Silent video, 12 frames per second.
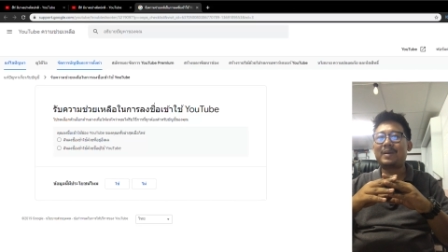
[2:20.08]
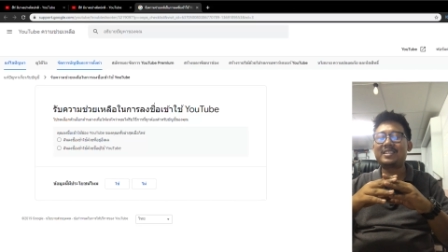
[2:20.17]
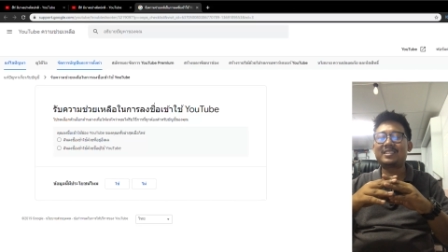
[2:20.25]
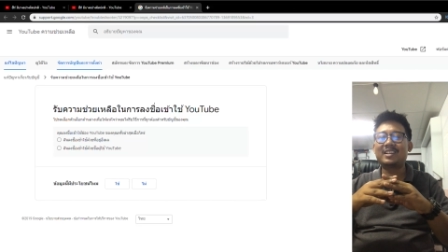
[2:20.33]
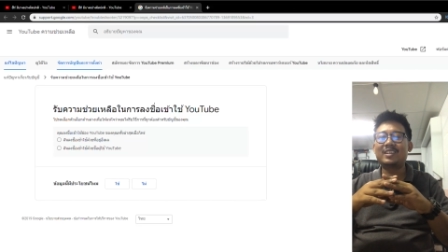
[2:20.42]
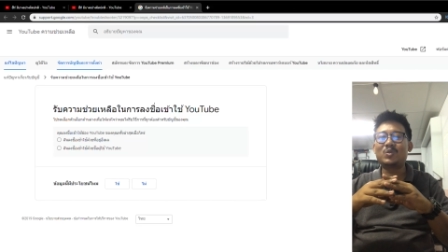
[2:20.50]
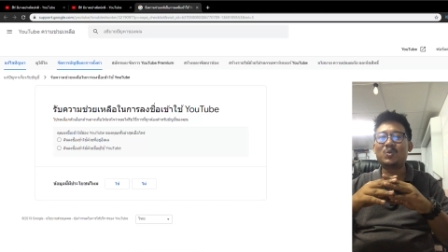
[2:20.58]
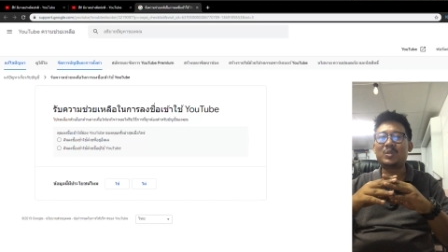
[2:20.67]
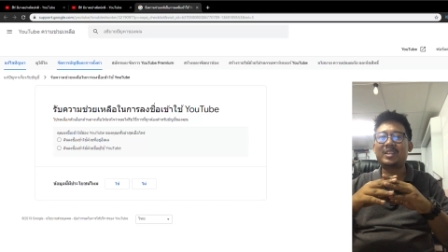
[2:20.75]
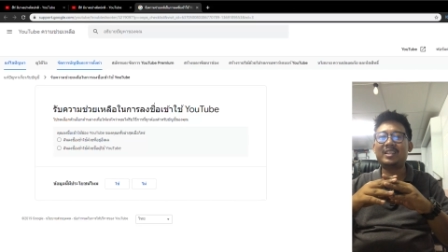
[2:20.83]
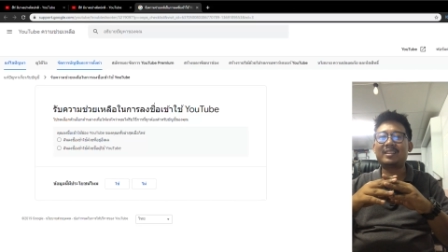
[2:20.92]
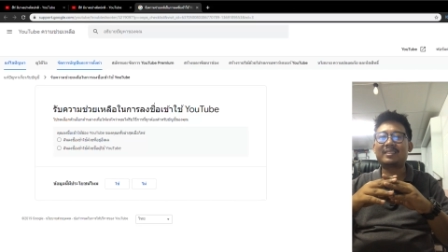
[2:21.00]
ไปเจออยู่
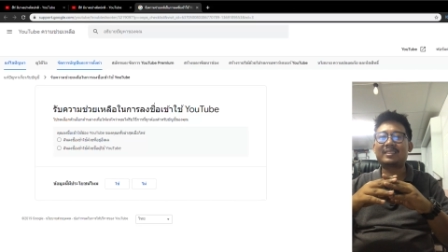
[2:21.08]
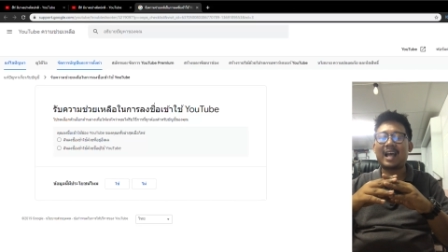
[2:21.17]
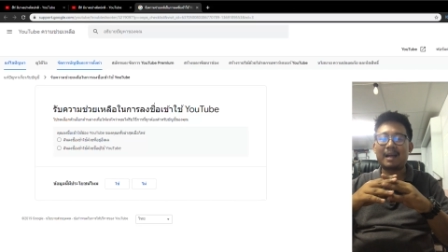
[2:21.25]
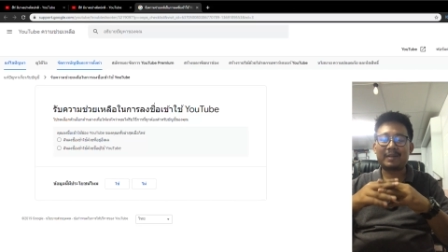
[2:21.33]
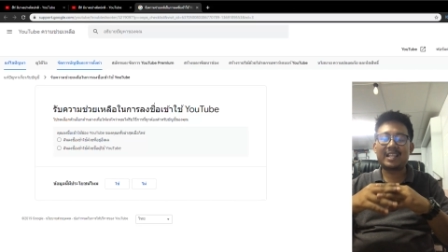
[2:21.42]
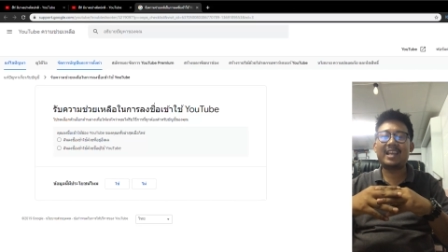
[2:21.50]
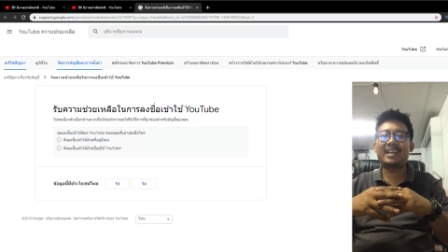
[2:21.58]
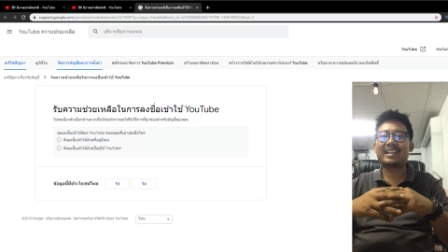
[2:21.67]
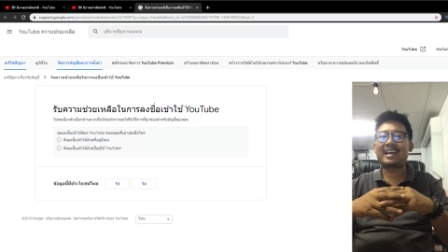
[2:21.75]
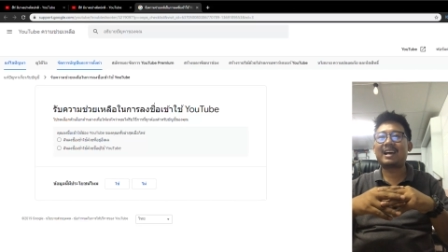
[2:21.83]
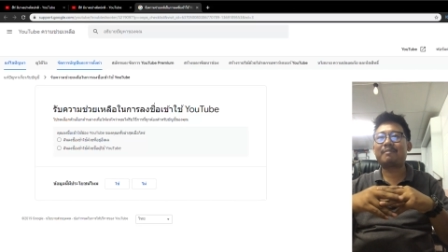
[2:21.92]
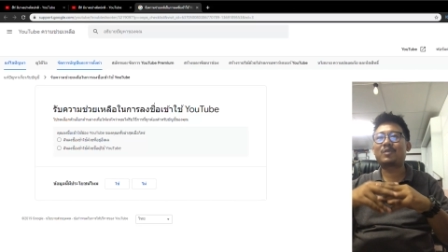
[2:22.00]
ที่ต่างประเทศ
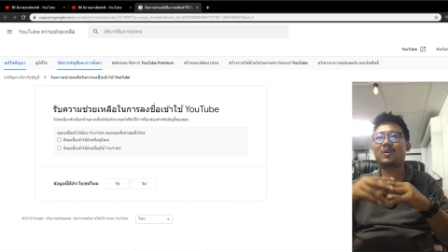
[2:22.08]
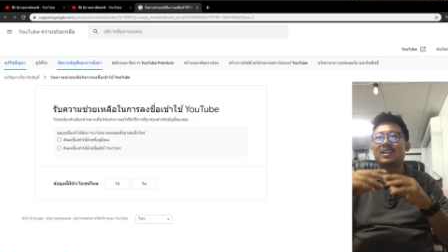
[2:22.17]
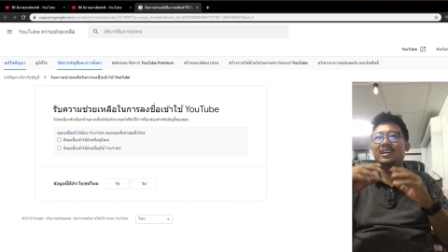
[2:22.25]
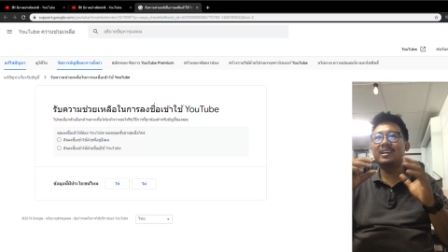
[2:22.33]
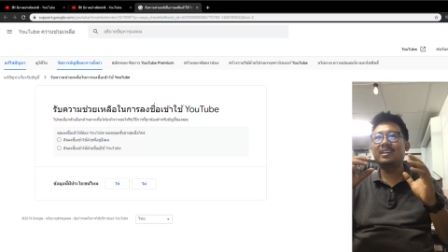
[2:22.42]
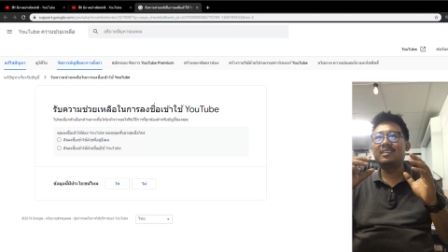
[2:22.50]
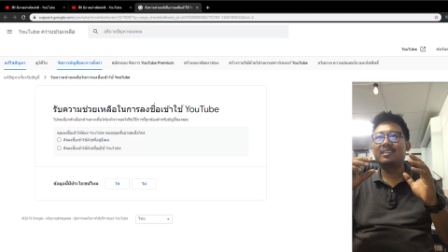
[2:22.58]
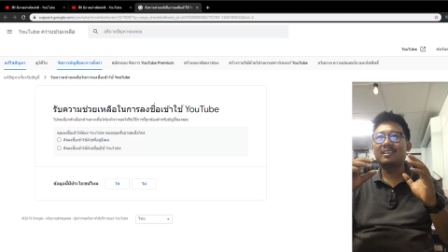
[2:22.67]
นะครับก็เลย